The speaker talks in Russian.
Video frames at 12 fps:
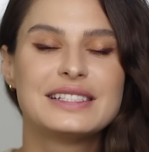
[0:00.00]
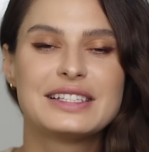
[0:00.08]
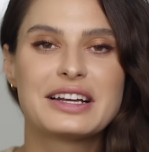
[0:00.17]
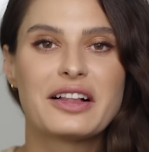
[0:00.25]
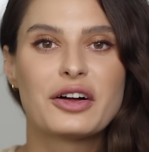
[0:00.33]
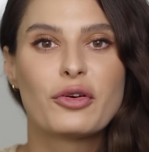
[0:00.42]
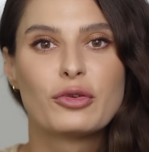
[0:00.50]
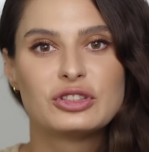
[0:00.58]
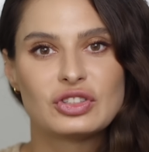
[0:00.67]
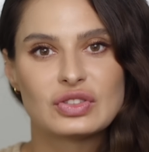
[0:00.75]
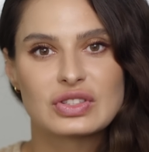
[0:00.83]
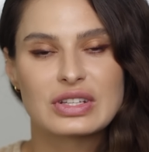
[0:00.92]
сериала
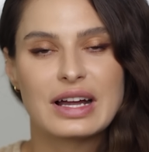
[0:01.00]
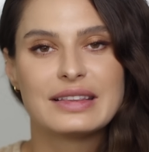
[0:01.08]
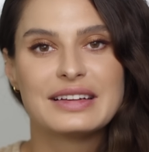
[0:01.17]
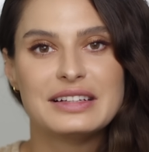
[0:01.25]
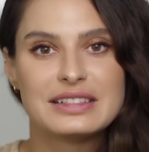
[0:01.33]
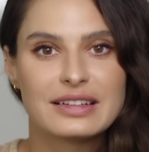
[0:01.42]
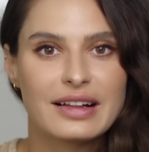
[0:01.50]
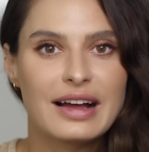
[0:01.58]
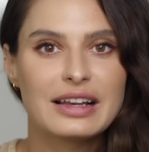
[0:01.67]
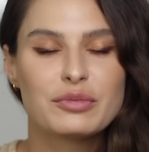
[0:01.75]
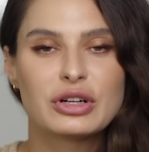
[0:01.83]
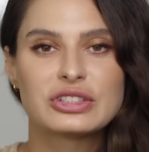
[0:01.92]
«Очень странные
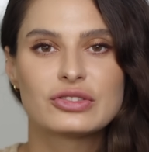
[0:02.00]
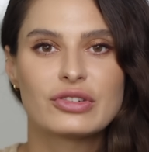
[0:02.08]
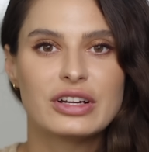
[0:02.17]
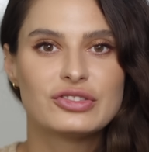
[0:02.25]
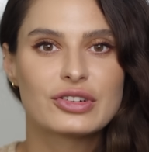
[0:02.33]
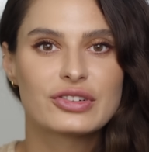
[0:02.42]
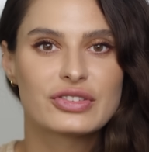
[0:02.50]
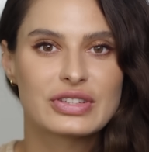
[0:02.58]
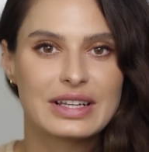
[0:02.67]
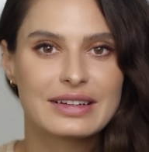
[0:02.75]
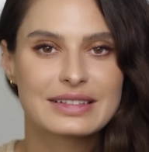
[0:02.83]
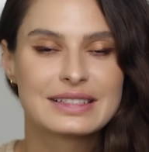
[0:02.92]
дела», либо «Stranger
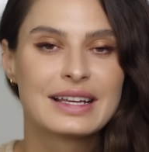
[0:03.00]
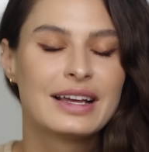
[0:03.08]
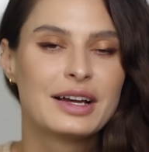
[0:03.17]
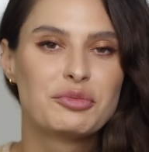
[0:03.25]
Things».